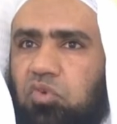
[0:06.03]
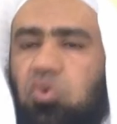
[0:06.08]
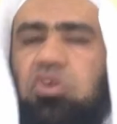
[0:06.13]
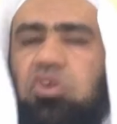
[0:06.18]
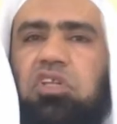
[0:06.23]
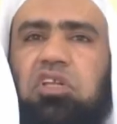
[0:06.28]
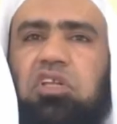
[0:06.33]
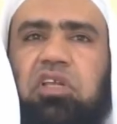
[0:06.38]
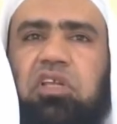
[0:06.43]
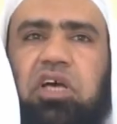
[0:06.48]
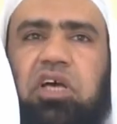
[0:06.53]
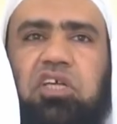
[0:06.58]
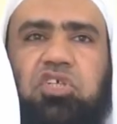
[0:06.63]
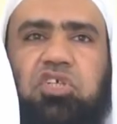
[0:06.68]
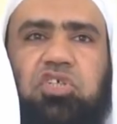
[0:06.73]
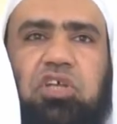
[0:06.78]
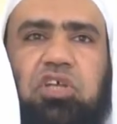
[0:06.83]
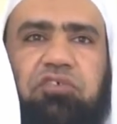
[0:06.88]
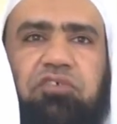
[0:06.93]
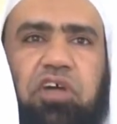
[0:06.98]
قل
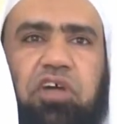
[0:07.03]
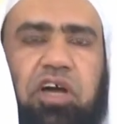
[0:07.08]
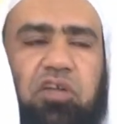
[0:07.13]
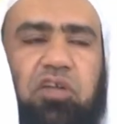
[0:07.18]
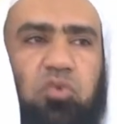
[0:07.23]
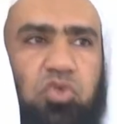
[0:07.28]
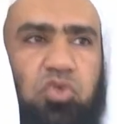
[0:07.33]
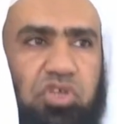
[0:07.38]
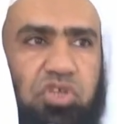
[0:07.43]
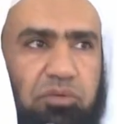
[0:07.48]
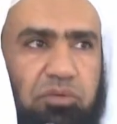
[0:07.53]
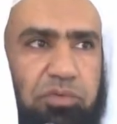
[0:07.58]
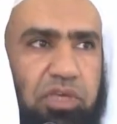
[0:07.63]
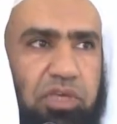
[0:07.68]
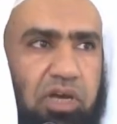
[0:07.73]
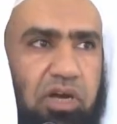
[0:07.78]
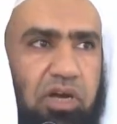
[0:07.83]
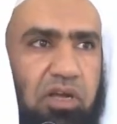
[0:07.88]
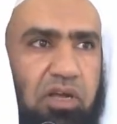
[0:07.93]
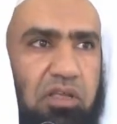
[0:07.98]
لله الشفاعة
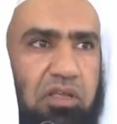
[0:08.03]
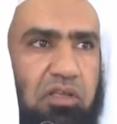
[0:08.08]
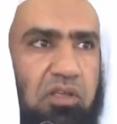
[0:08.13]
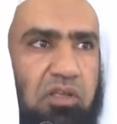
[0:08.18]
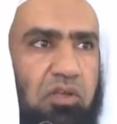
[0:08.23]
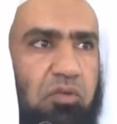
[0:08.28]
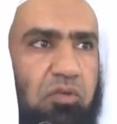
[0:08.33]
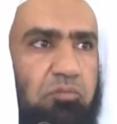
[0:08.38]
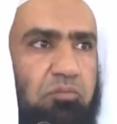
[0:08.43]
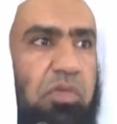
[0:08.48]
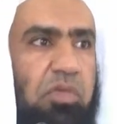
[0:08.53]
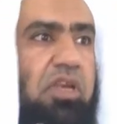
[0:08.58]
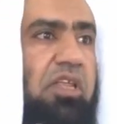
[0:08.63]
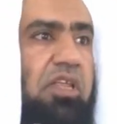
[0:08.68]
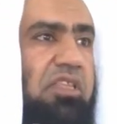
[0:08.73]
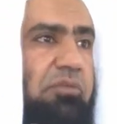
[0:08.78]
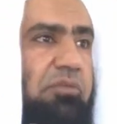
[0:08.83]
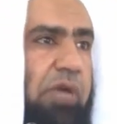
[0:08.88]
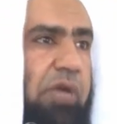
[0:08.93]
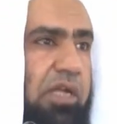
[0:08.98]
جميعا ما
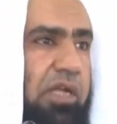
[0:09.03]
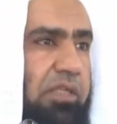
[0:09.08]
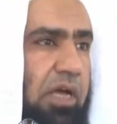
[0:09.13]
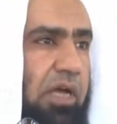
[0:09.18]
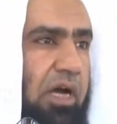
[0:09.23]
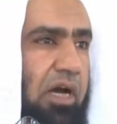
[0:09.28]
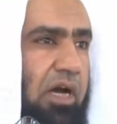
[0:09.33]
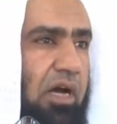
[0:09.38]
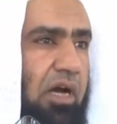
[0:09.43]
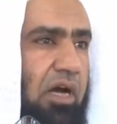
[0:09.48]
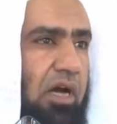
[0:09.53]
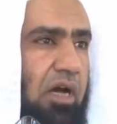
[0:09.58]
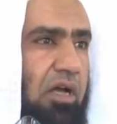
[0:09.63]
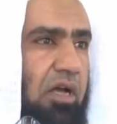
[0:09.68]
الذي بعدها